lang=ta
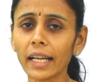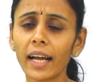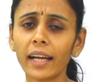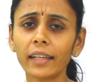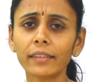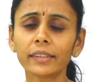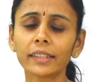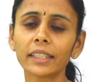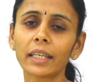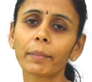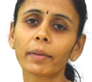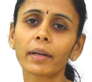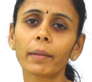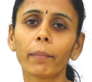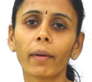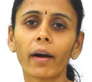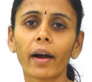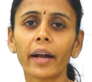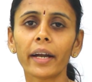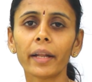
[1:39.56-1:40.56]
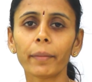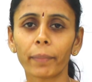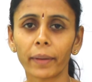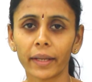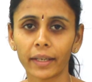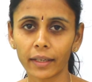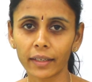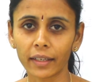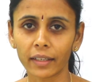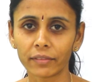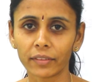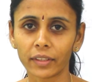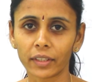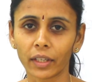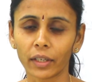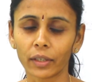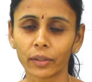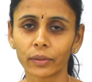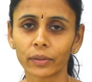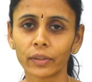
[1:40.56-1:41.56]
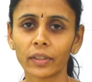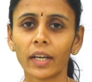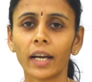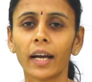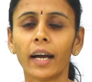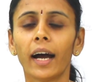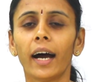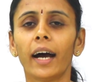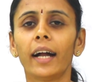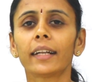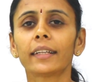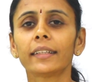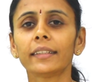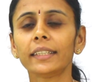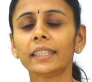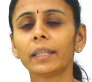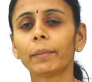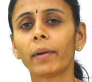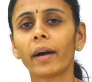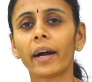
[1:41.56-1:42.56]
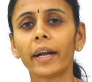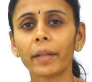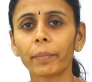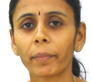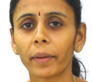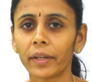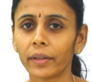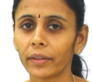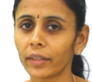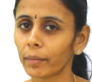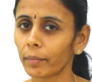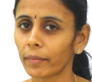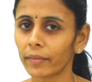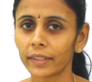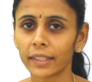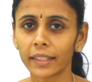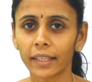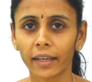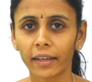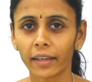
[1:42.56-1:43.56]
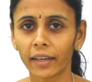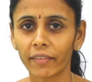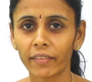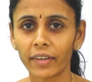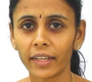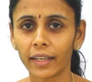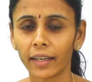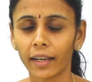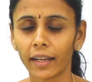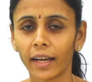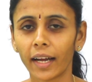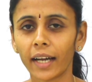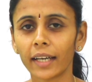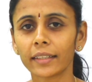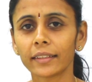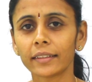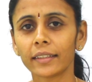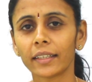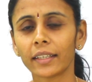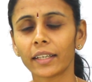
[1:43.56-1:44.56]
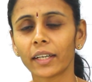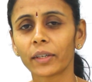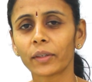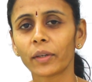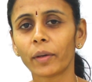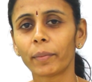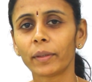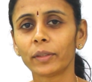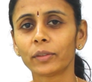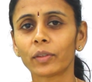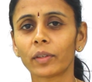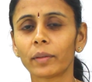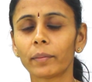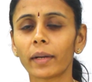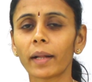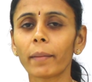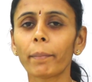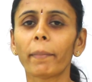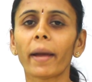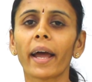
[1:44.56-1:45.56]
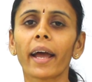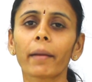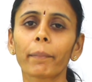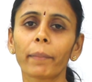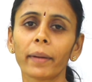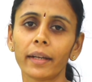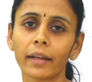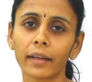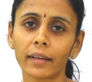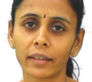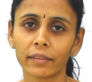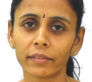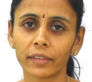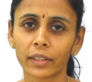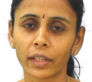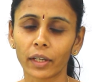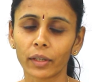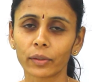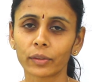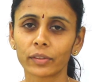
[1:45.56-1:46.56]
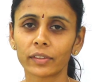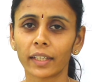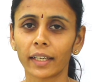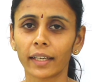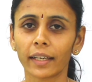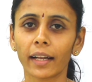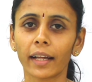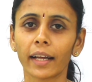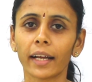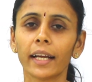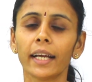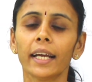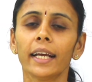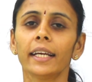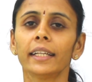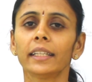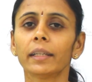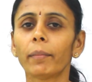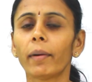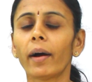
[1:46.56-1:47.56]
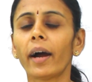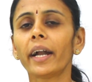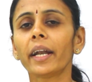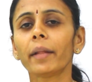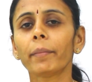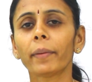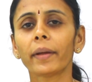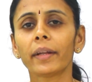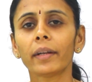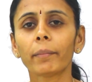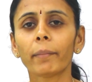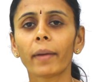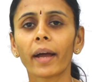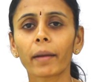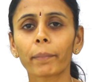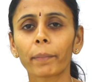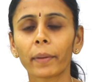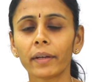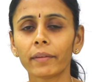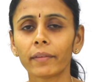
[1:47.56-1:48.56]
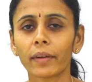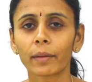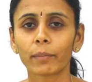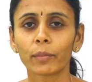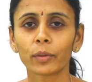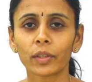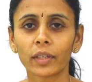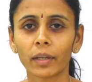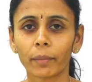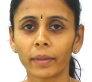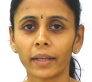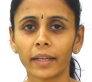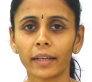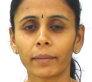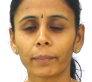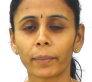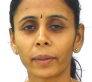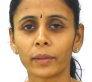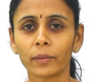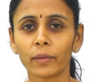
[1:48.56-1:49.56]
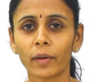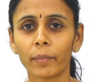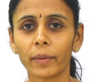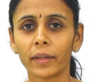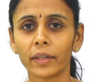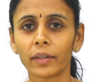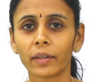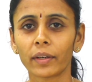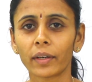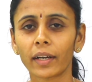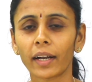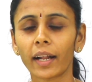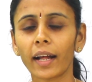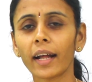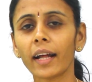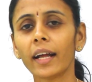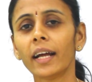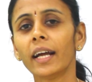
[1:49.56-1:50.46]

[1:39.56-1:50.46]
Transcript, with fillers: அது வந்து நமக்கு பாடி பெயினாக கன்வெர்ட் ஆகும் அடுத்தது இந்த பாடி பெயினே நம்ம வந்து கவனிக்கல அடுத்தது என்ன ஆகும் அப்படின்னு சொன்னோம்னா பேக் பெயினாக கன்வெர்ட் ஆகும் சரிங்களா இந்த பாடி பெயின் பேக் பெயின் வரும்போது நம்ம என்ன பண்ணுவோம் அப்படின்னு